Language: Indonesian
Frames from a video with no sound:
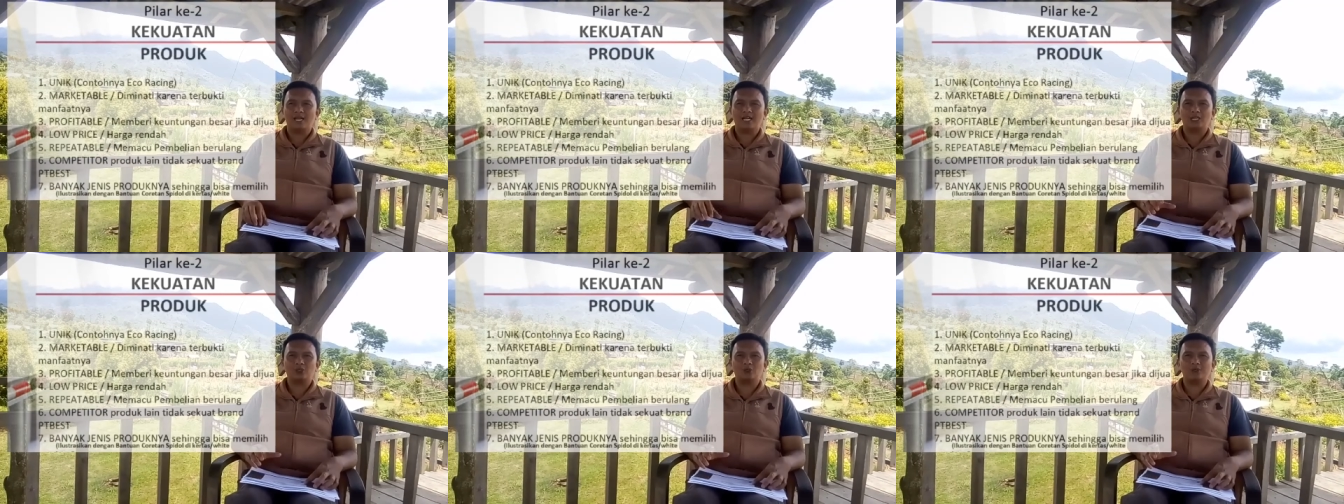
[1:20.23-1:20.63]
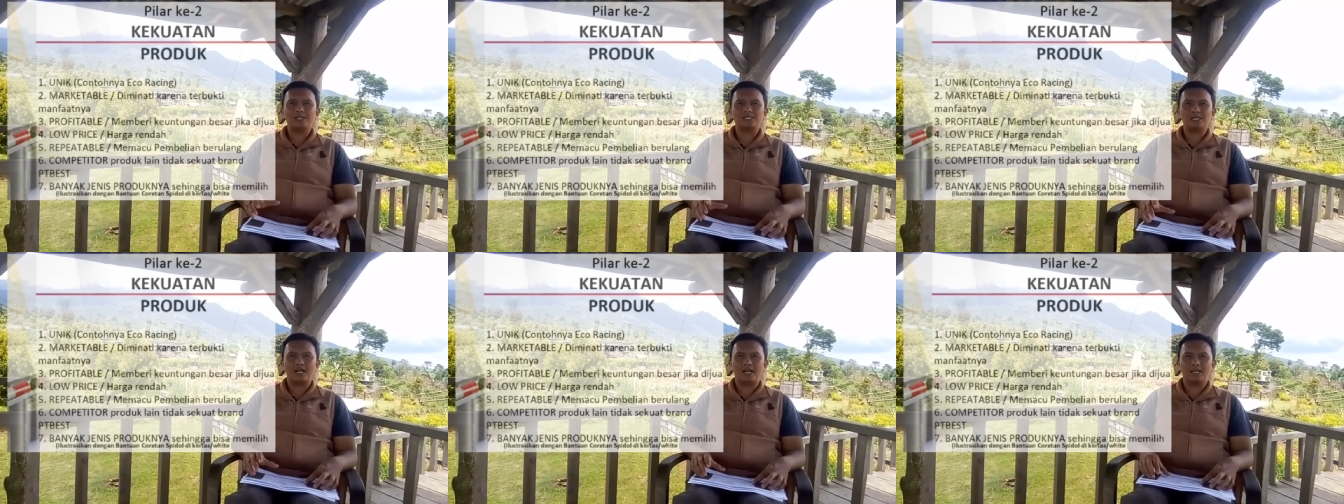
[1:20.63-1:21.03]
Itu
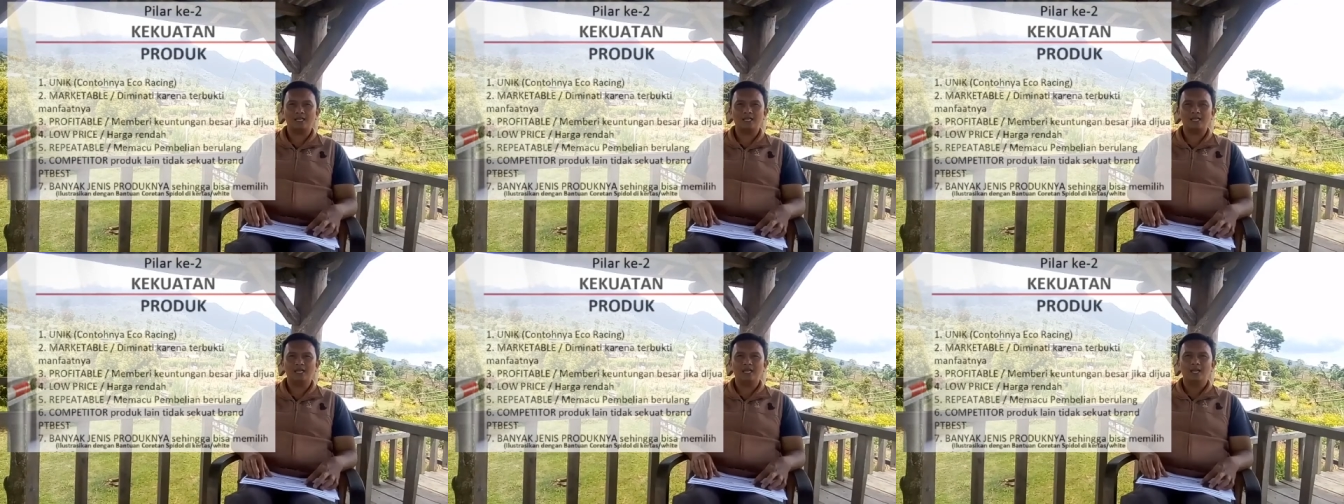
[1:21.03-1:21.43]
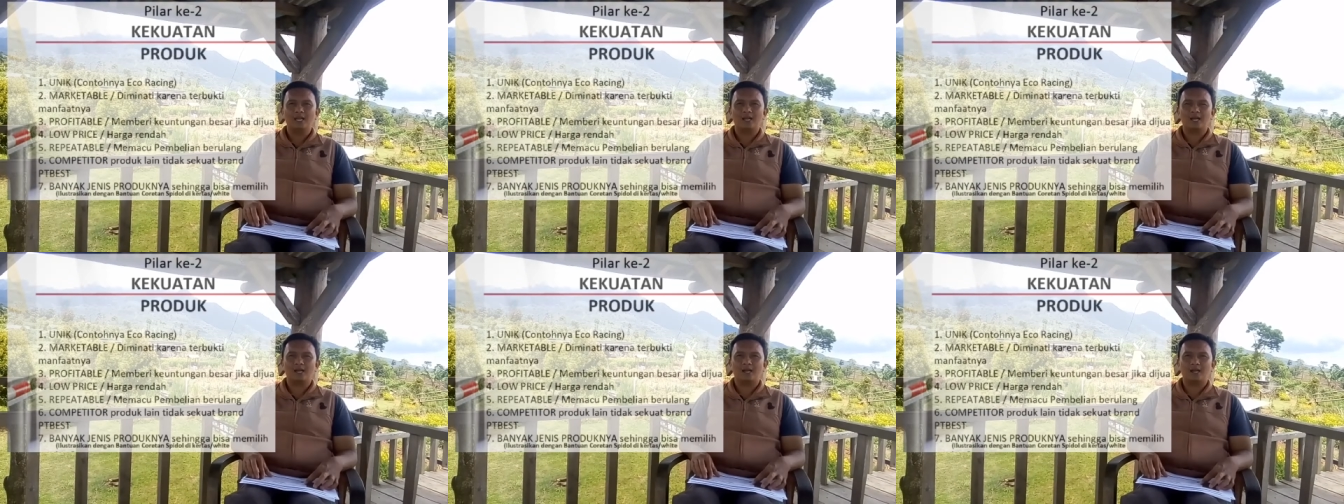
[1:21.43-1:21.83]
unik sekali
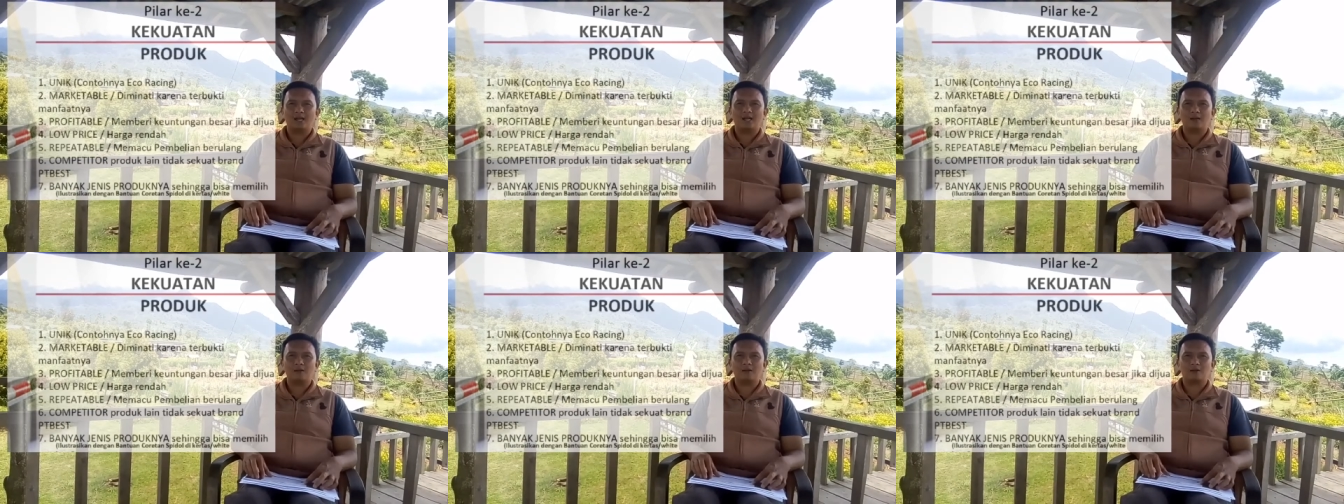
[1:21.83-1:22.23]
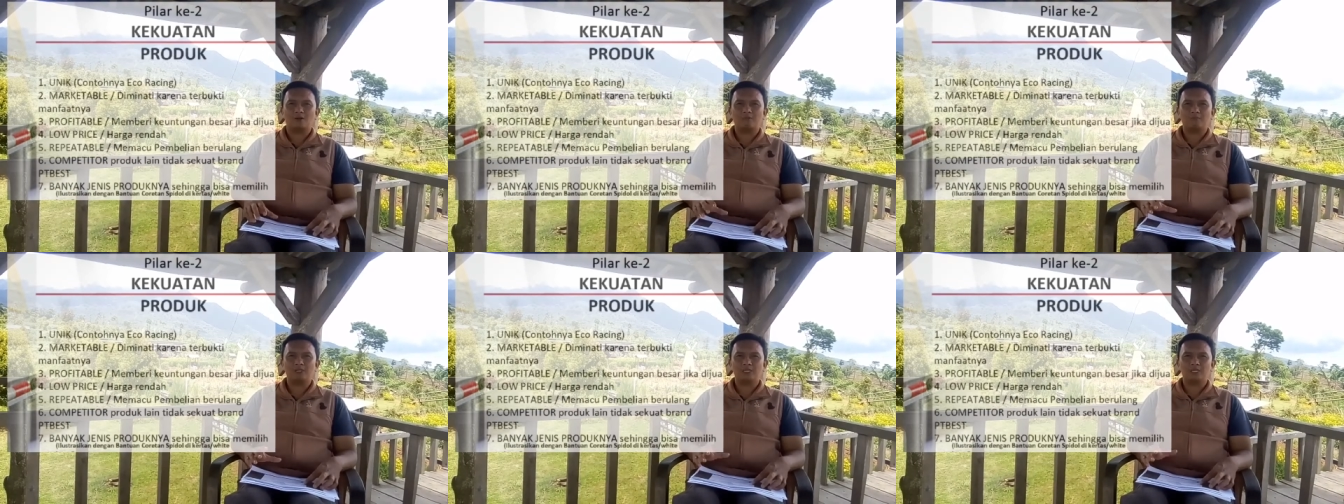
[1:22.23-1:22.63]
karena
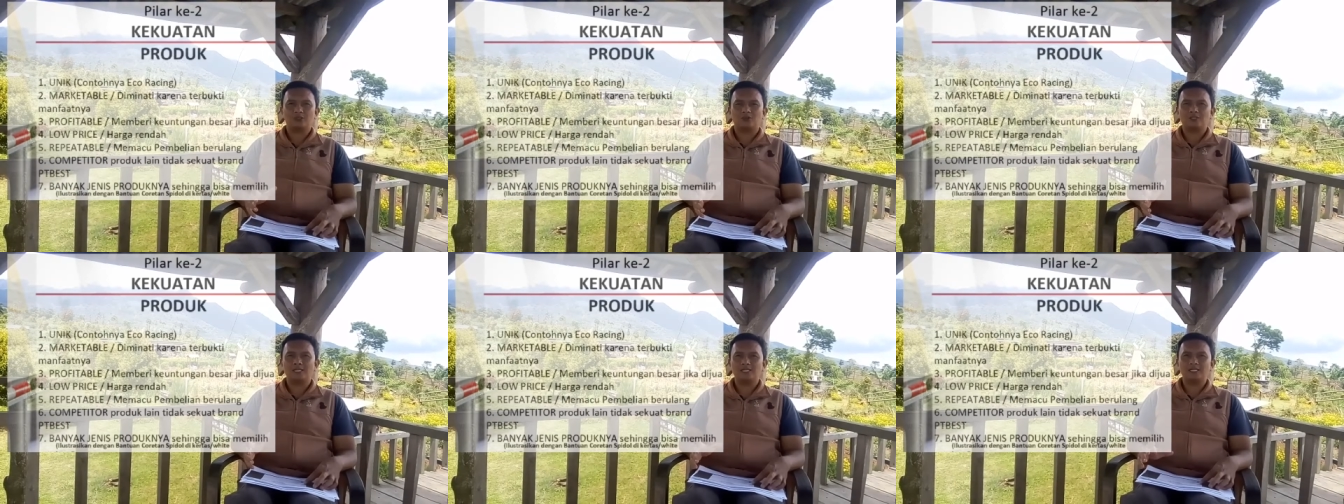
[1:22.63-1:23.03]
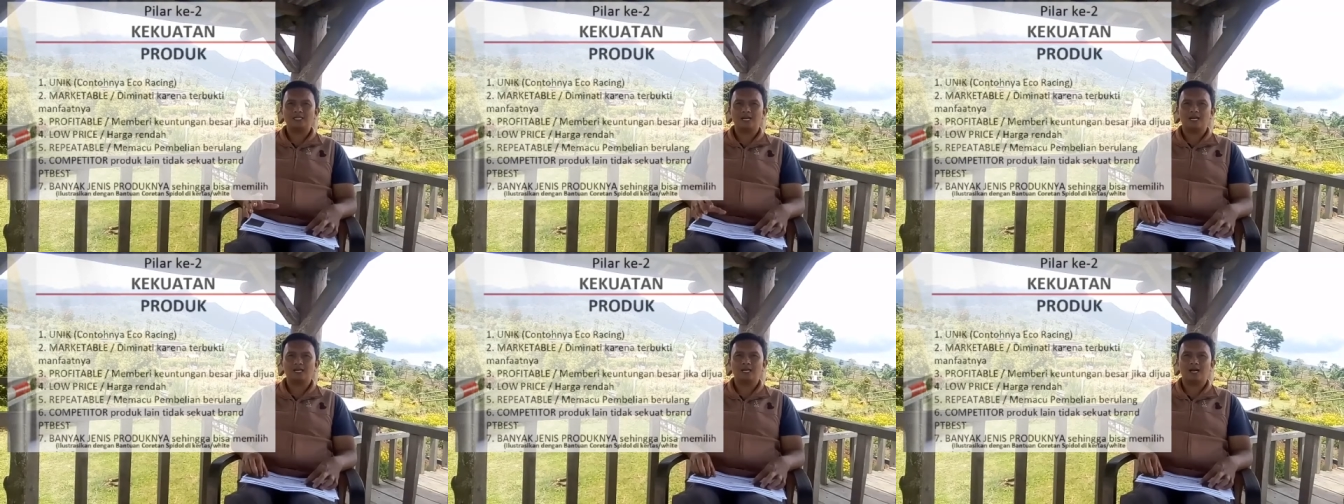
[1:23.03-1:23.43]
kompetitornya
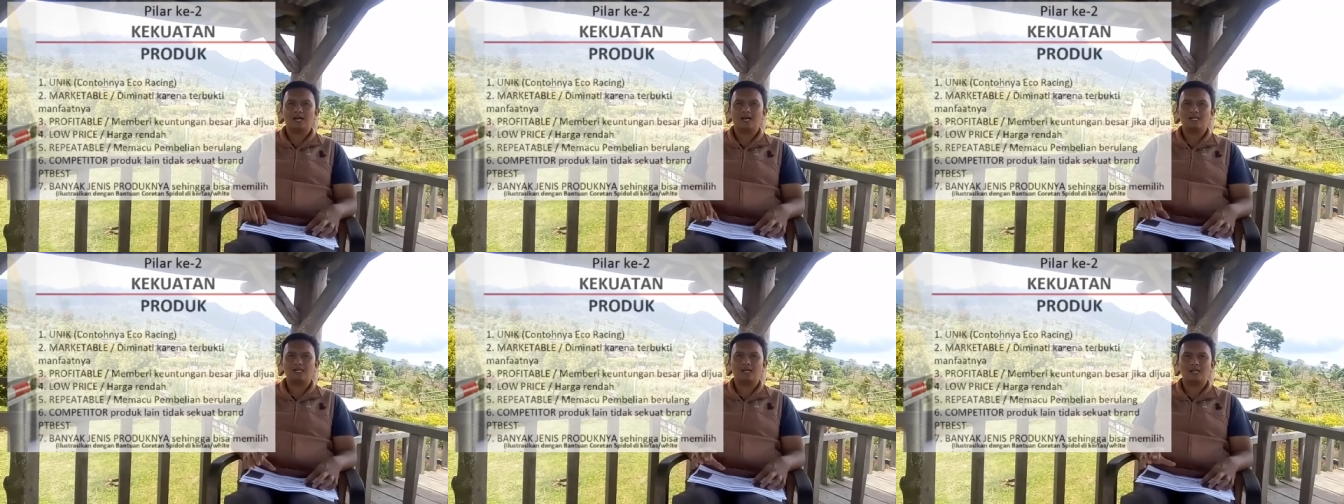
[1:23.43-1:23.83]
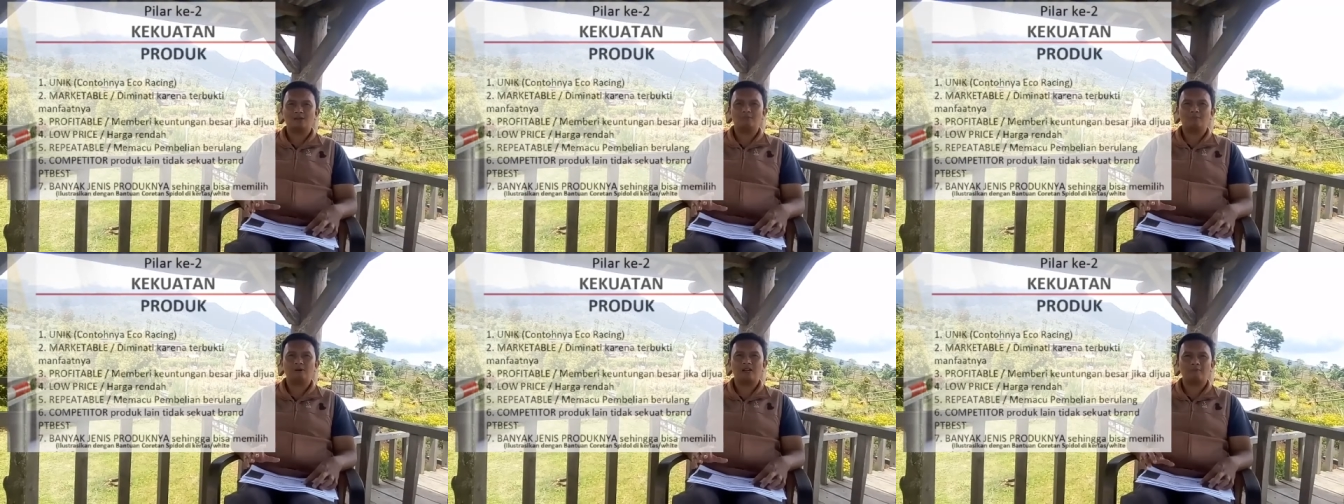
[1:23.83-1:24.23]
tidak ada, hanya
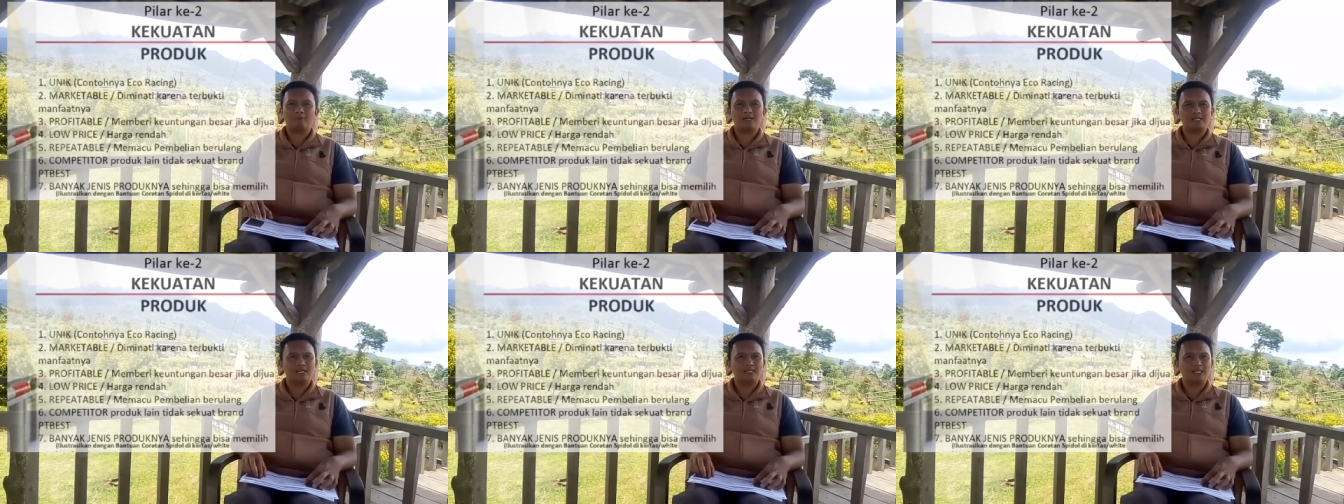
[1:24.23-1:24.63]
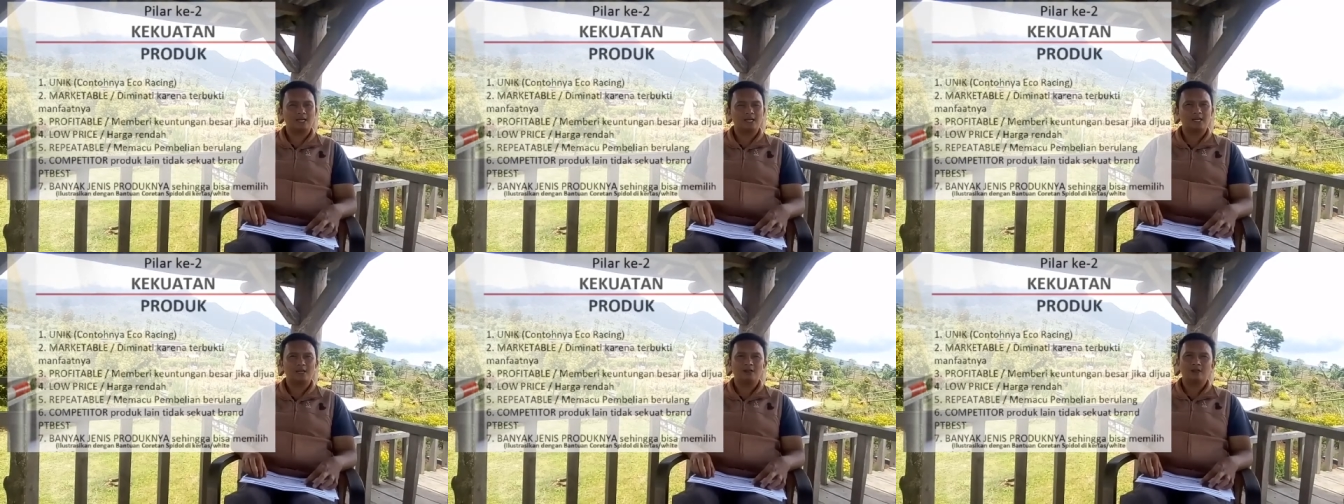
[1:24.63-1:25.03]
ada beberapa
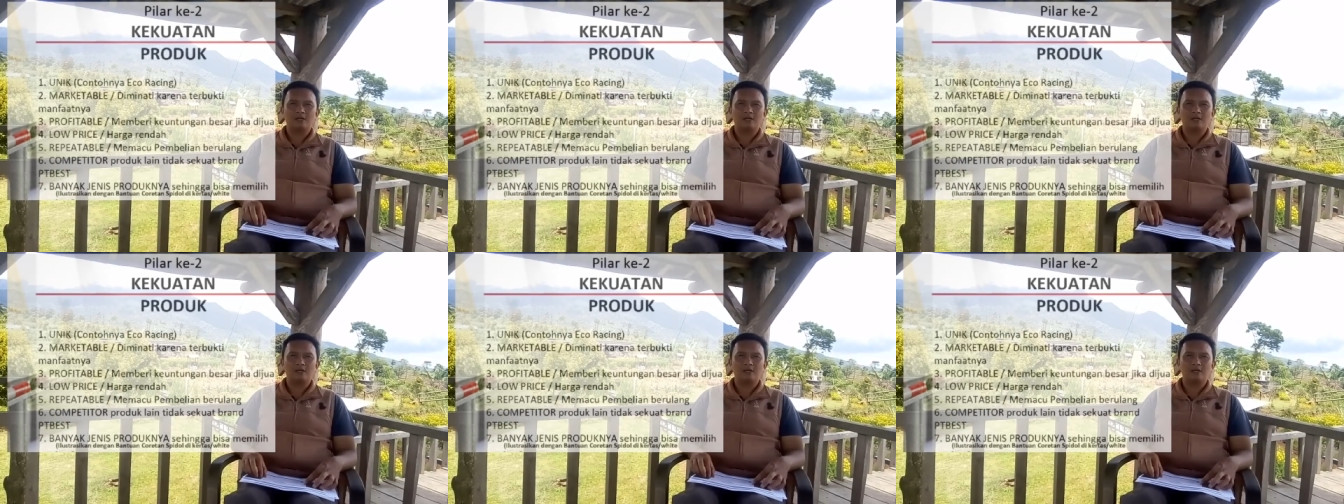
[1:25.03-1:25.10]
saja.